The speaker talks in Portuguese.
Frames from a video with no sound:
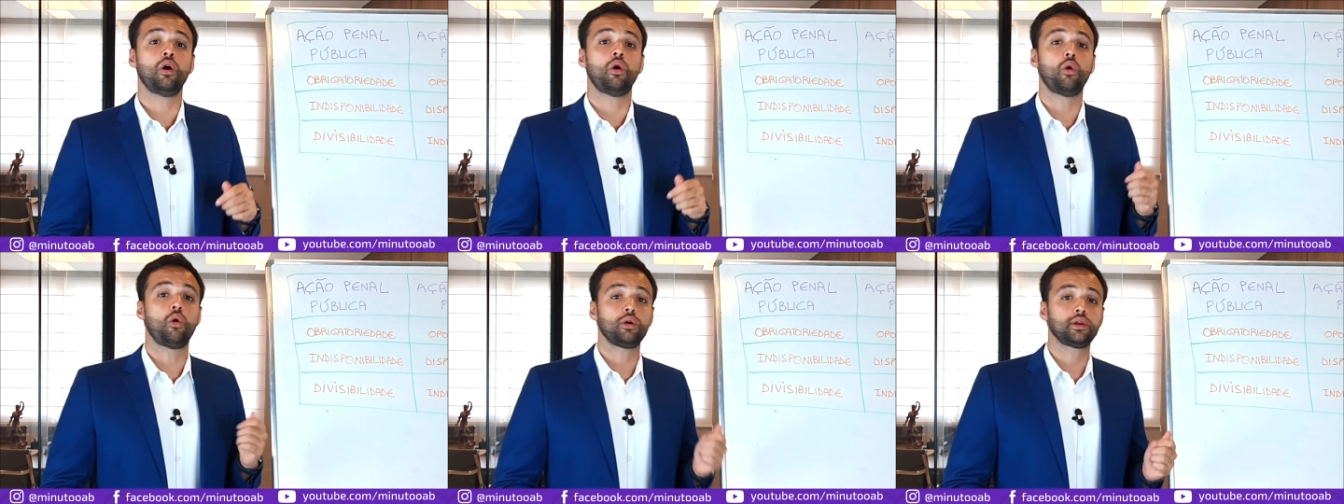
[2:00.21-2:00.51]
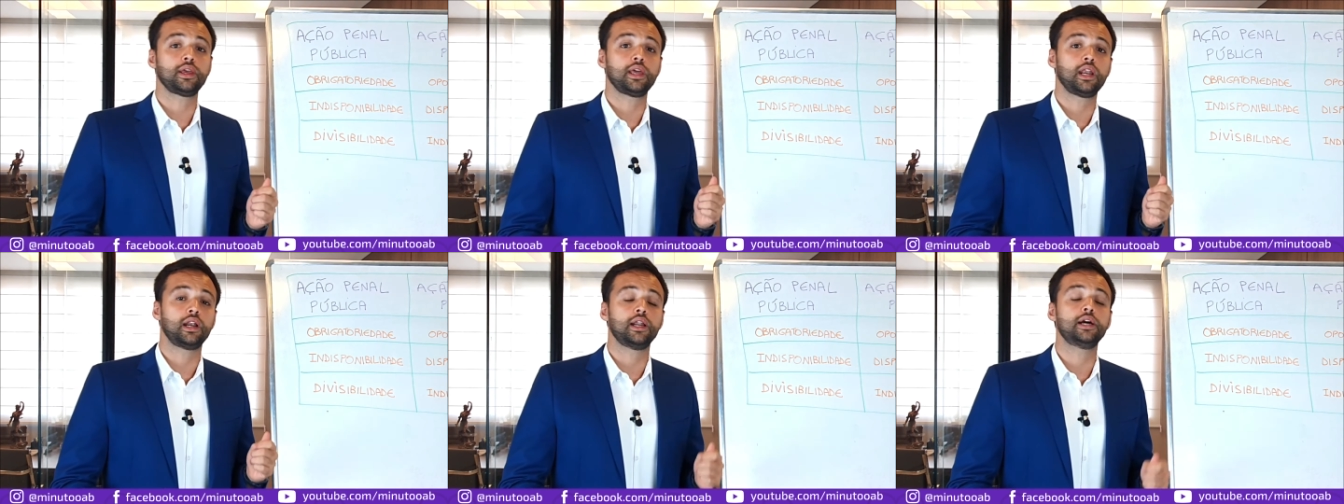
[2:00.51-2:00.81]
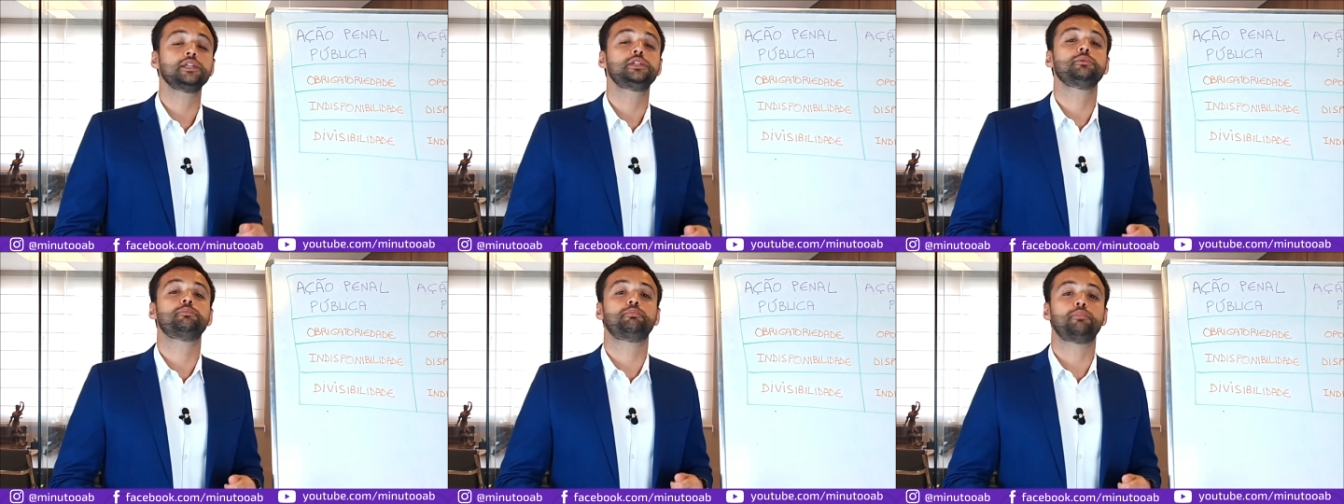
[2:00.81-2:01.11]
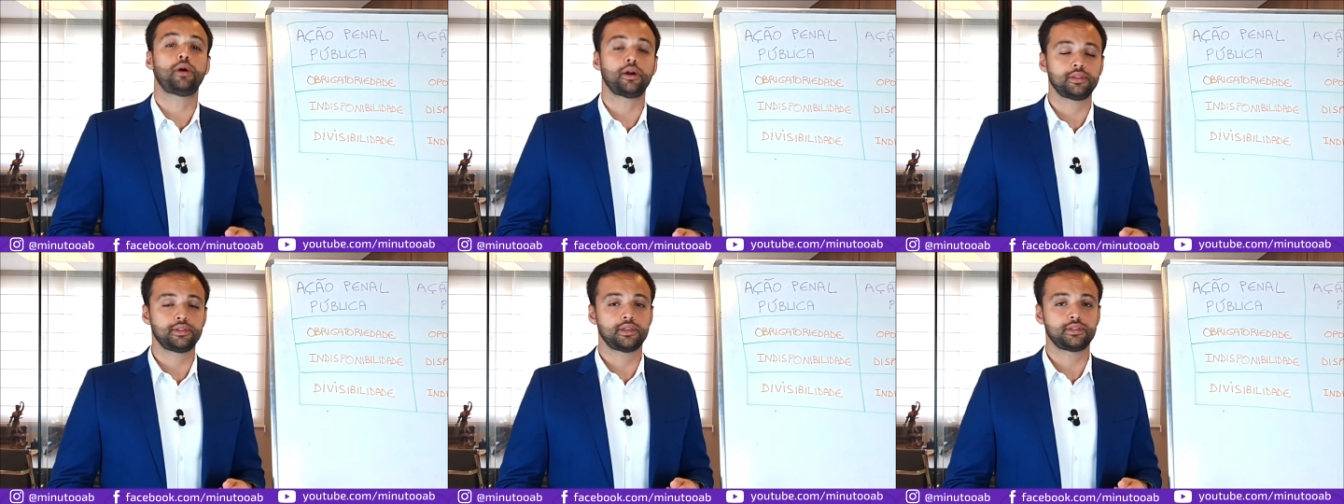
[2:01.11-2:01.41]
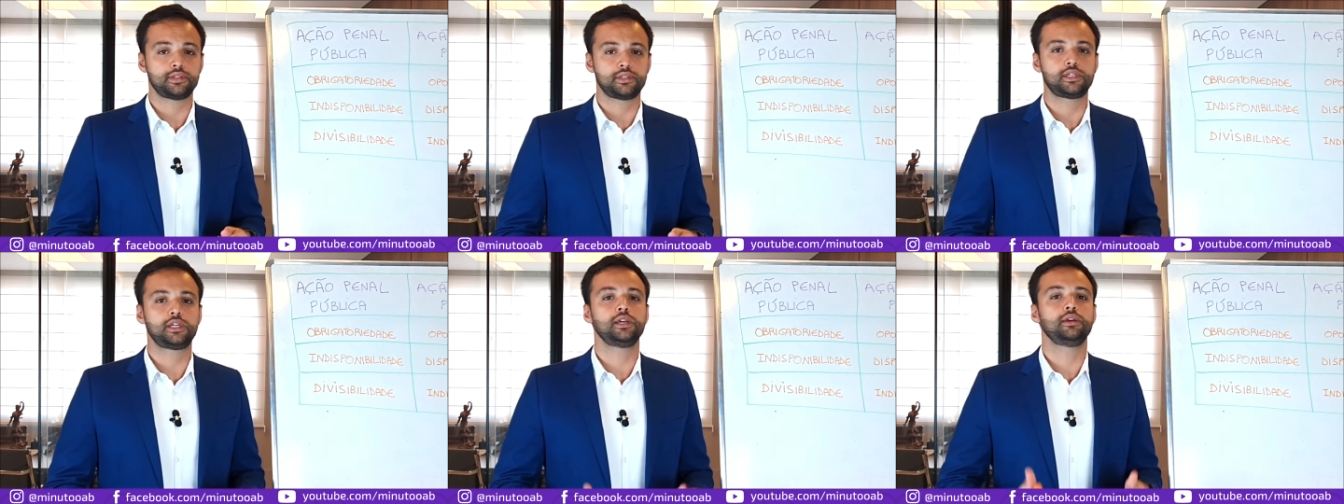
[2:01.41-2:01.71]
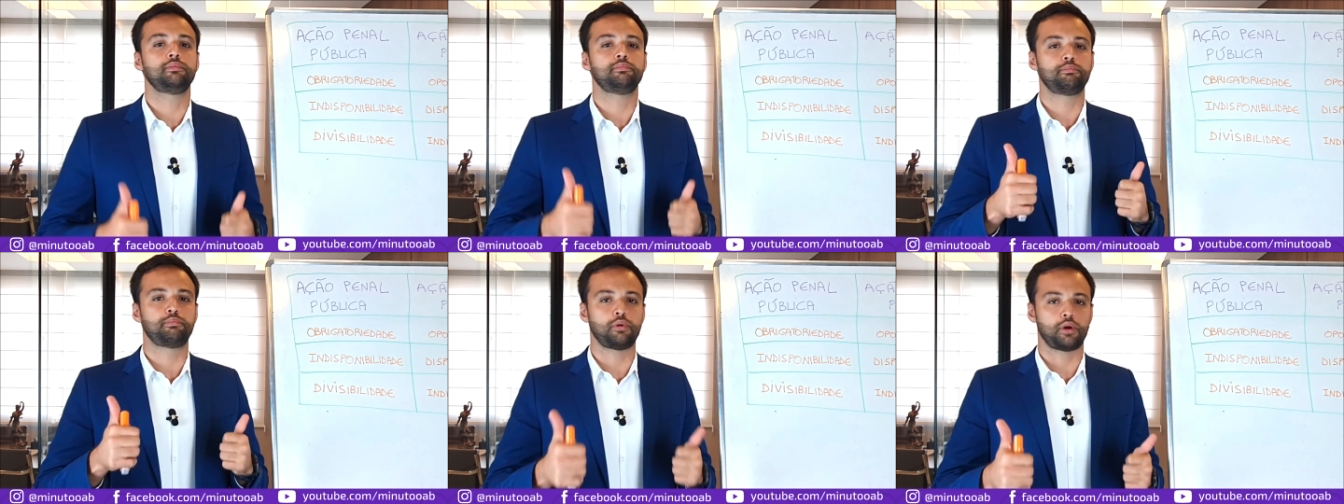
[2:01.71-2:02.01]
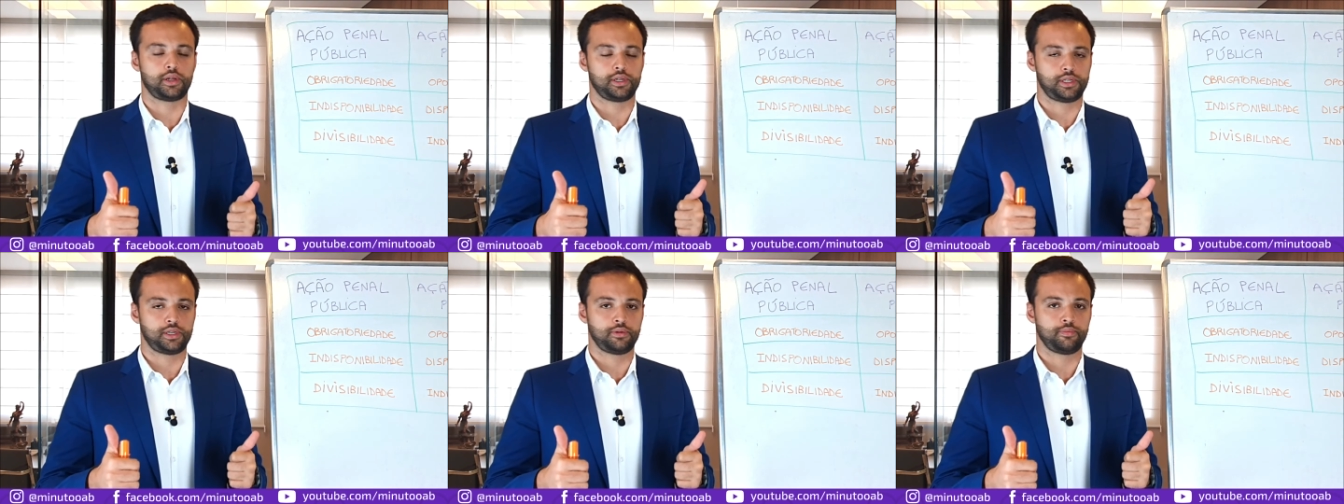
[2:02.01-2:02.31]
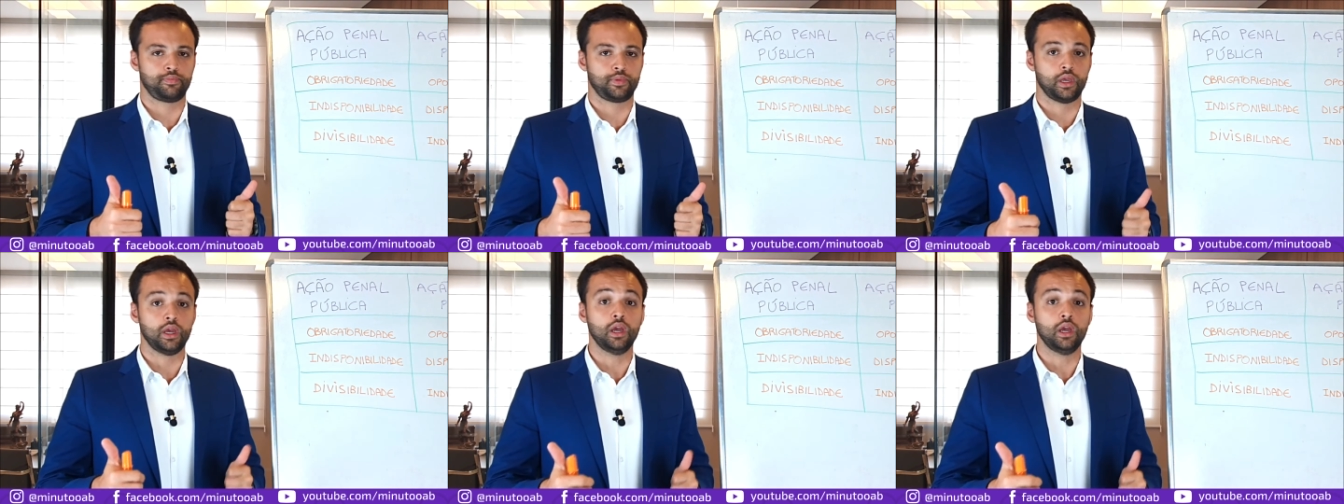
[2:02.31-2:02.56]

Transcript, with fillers: o querelante pode desistir? Pode.